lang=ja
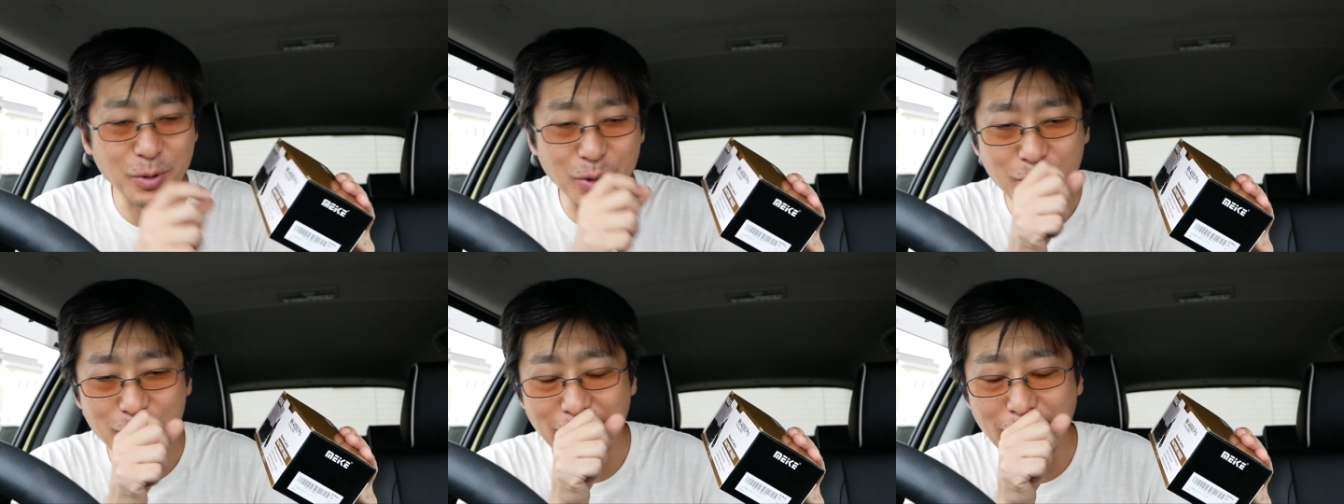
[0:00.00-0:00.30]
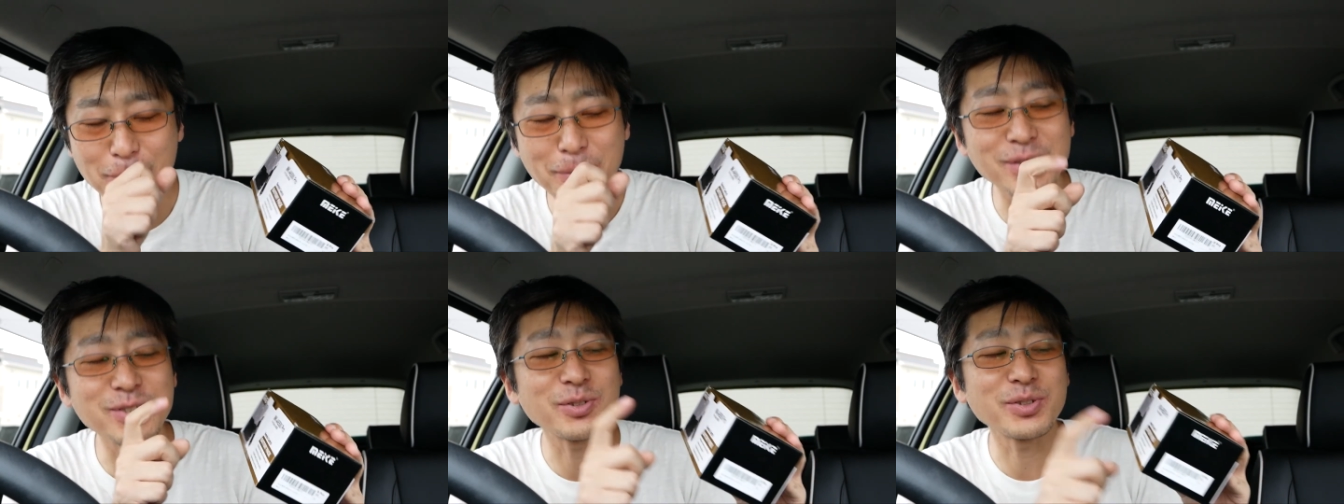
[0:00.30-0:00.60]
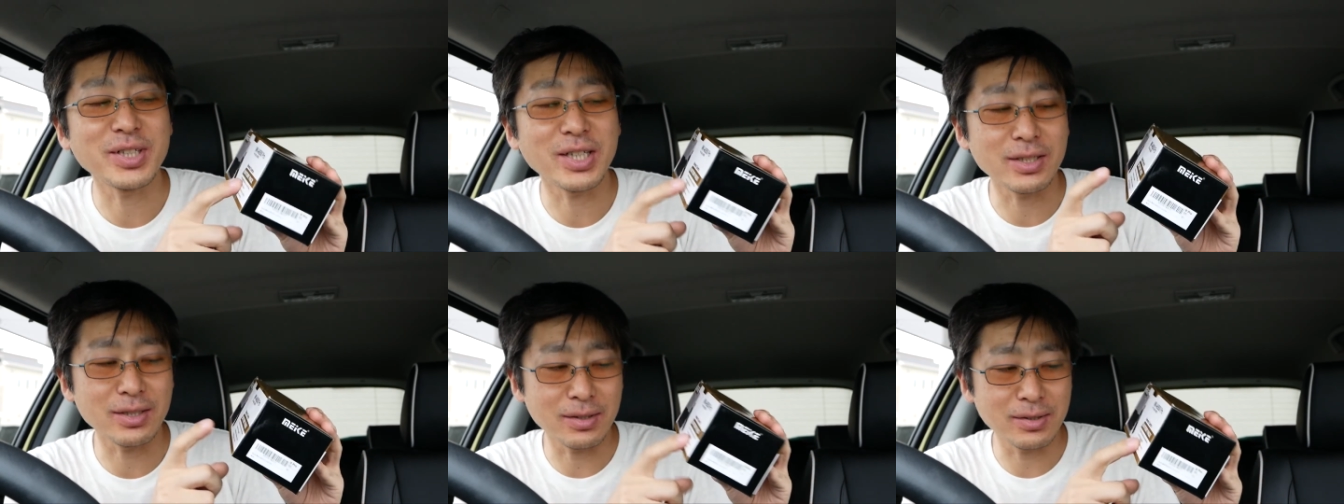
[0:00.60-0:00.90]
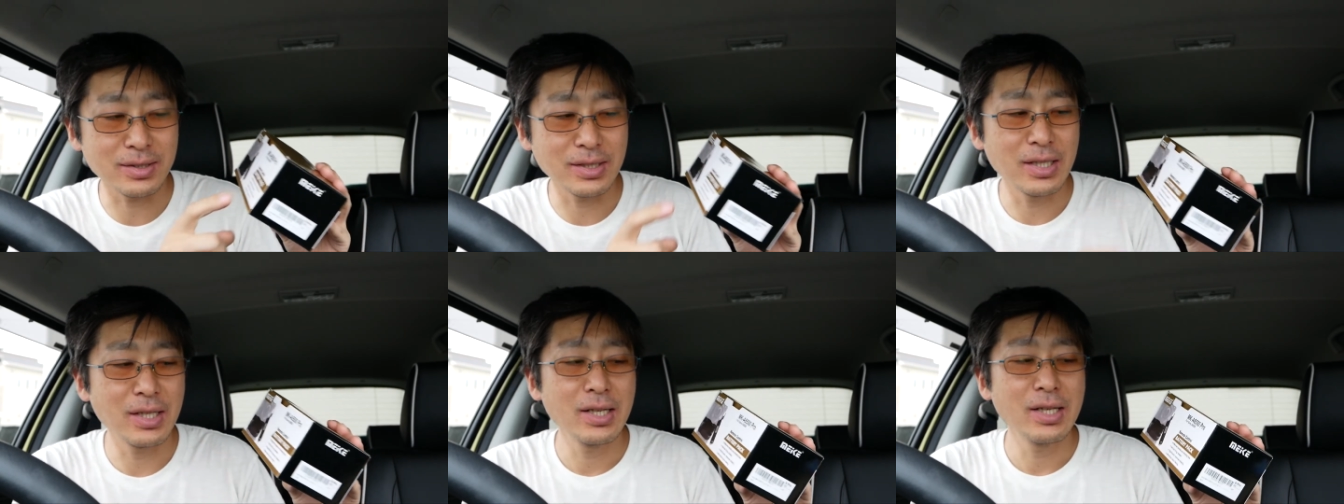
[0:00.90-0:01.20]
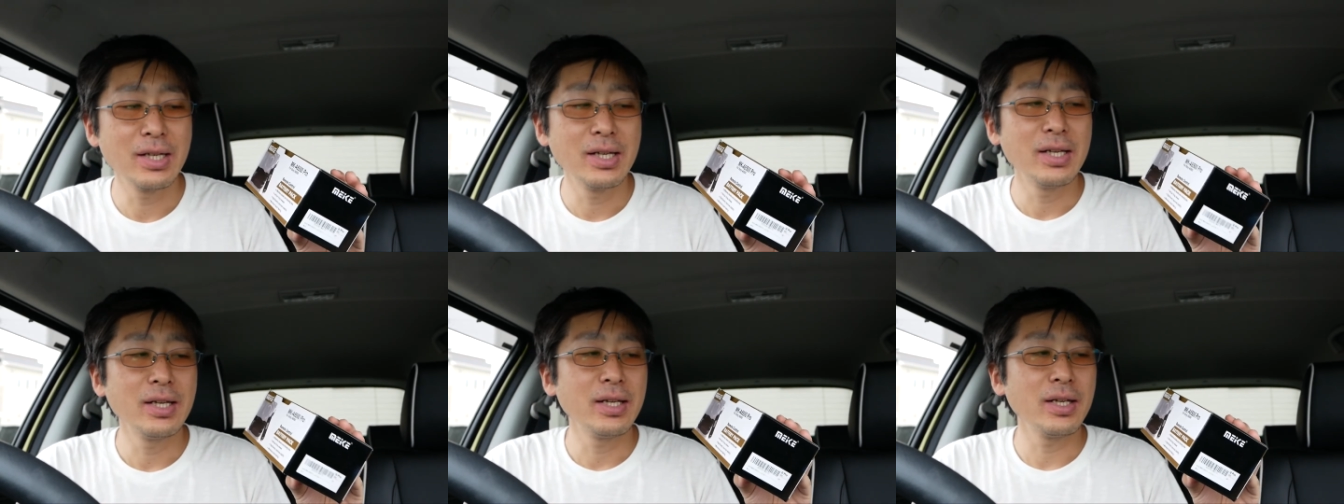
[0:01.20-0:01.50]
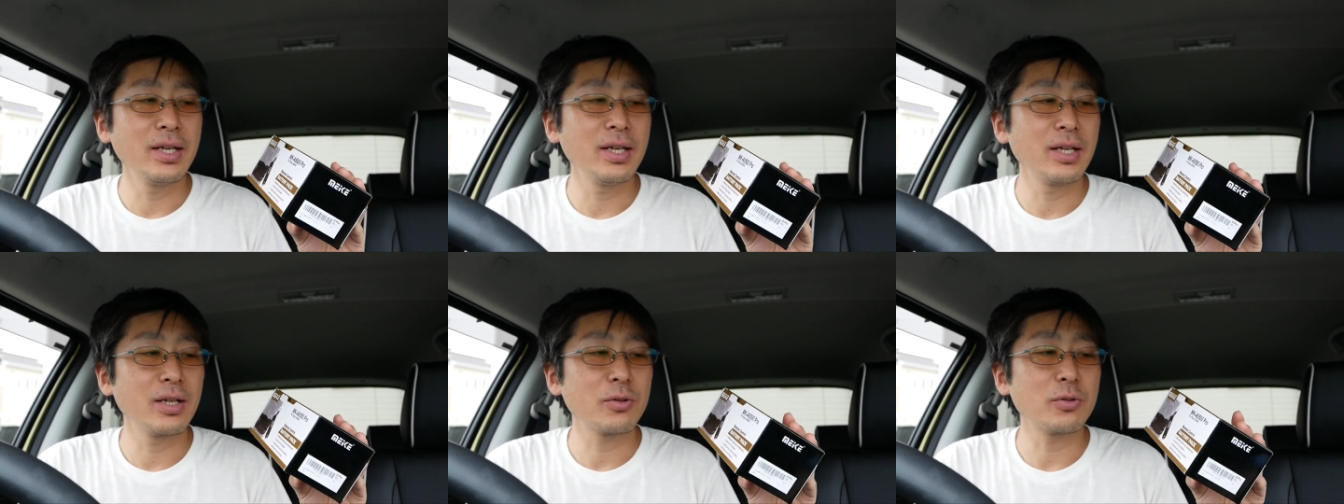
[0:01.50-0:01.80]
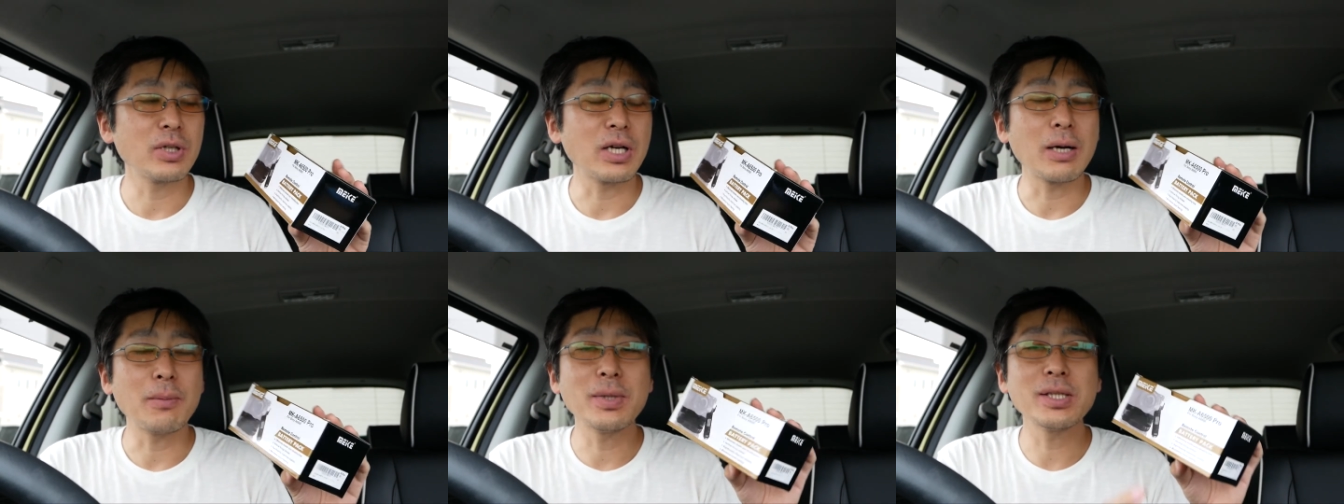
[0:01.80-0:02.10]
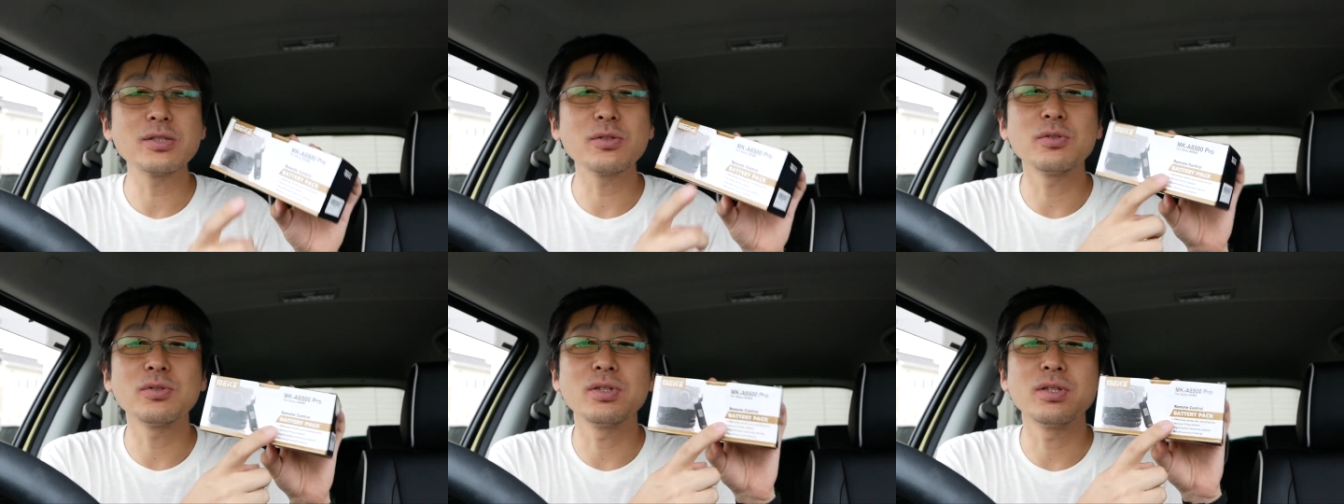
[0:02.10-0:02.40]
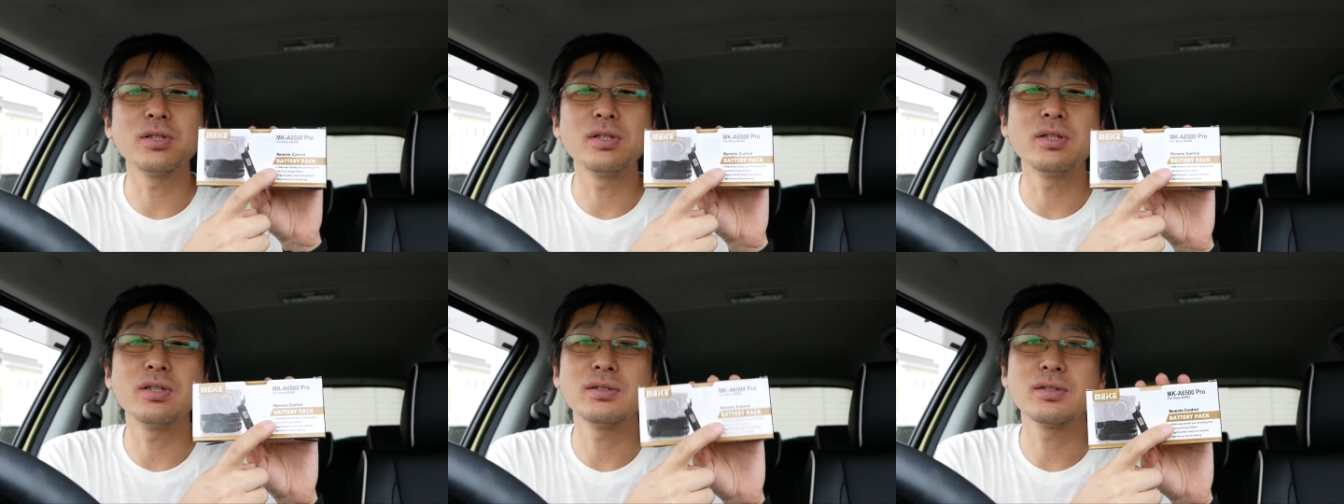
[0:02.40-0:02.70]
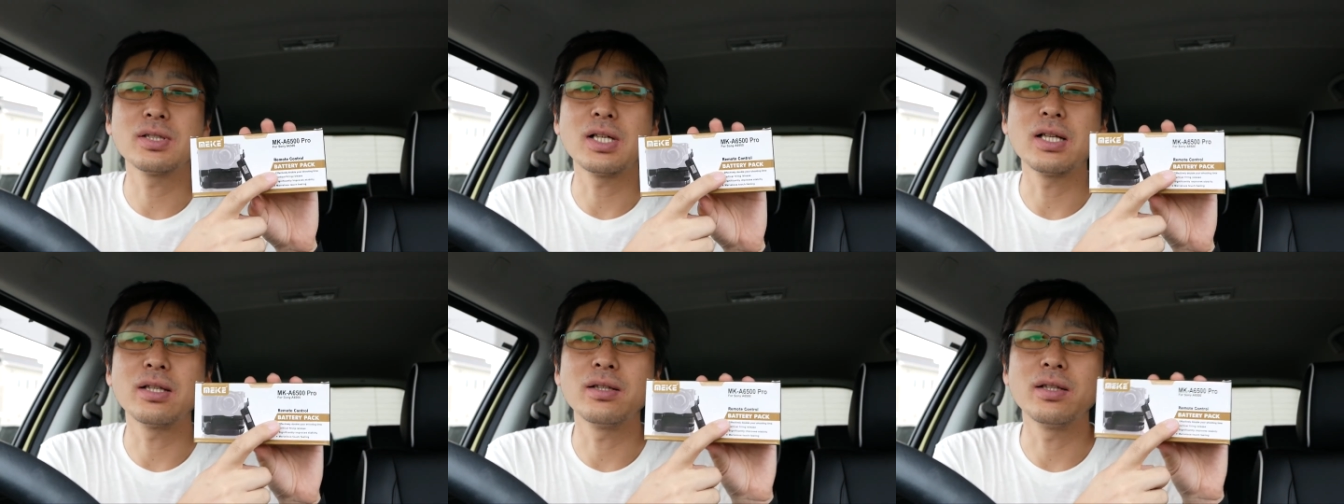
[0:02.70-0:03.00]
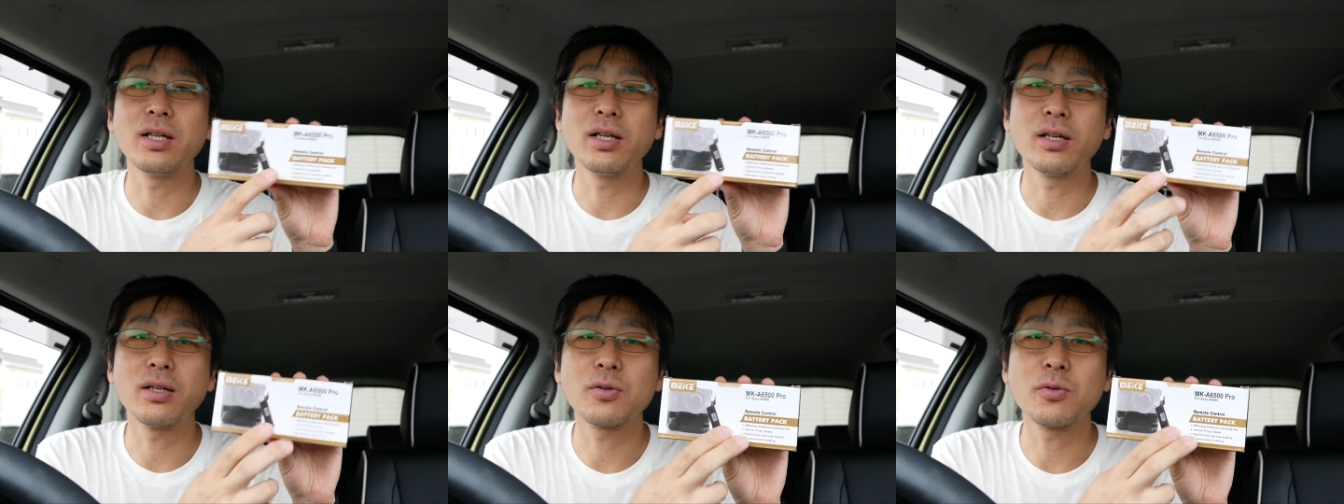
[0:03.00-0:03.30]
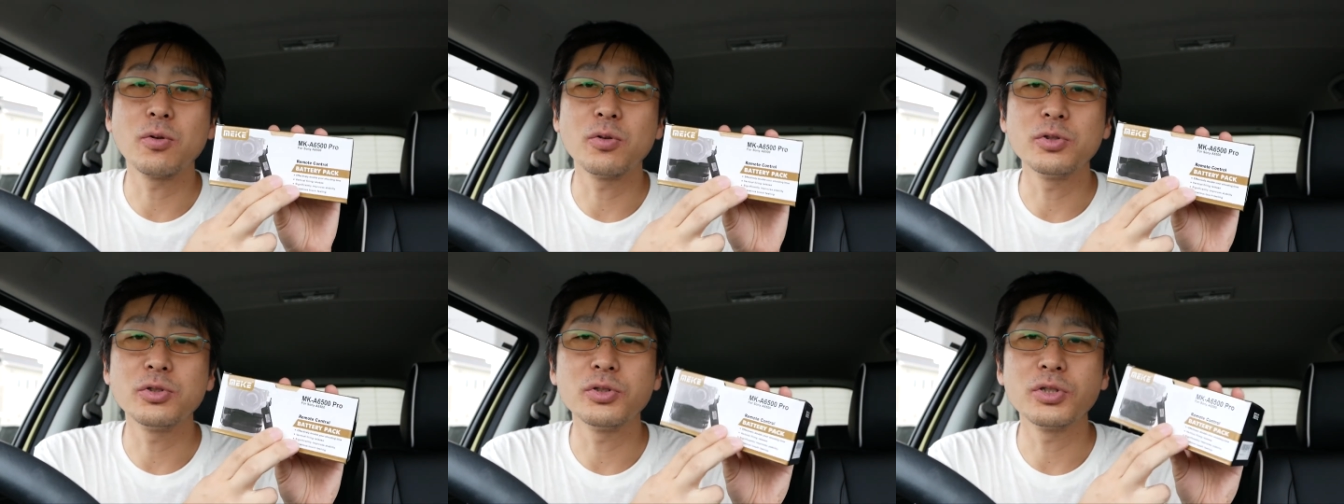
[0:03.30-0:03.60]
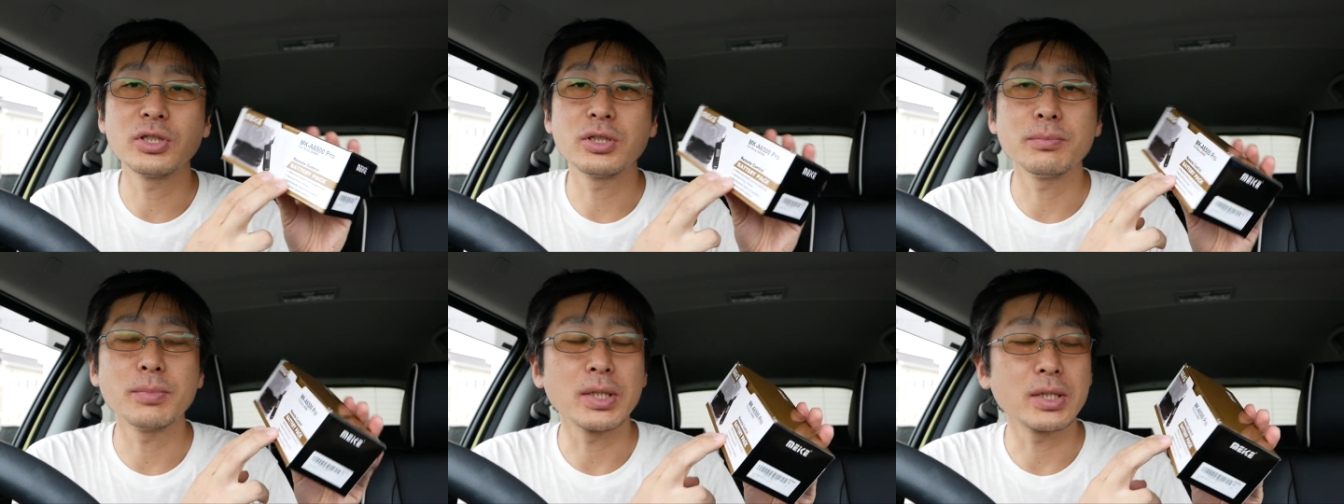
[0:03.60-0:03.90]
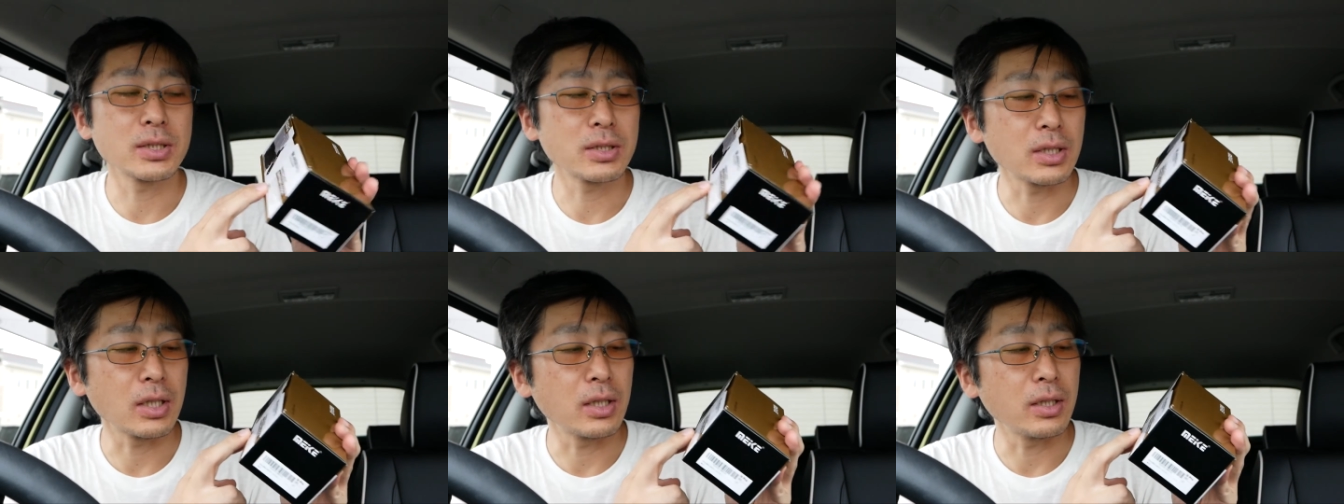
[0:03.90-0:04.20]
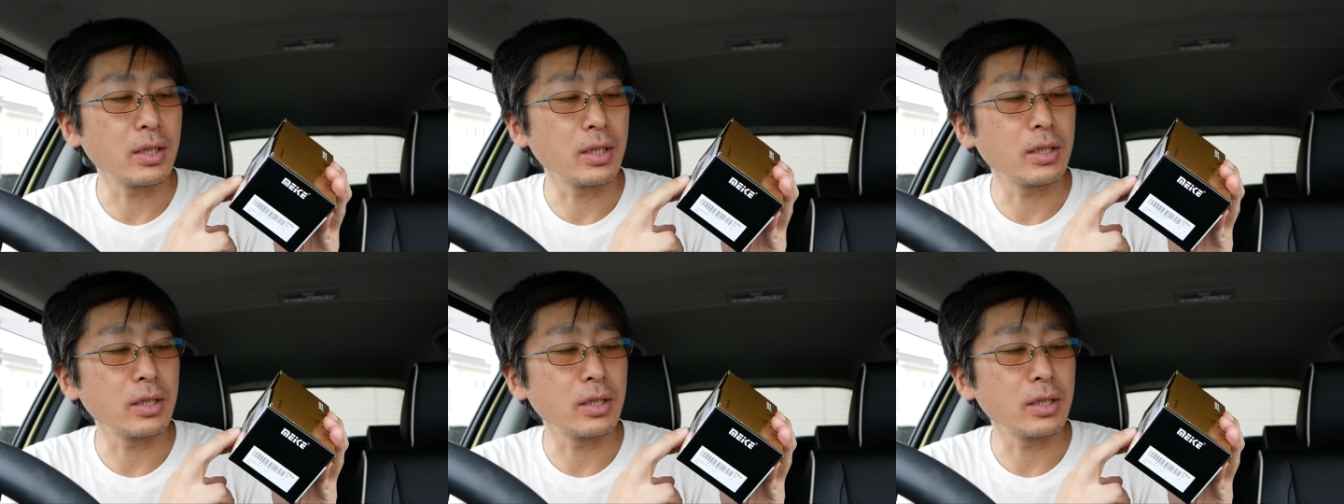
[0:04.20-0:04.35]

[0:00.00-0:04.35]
これは Amazon だからな。えー、これ Amazon さんで購入しました。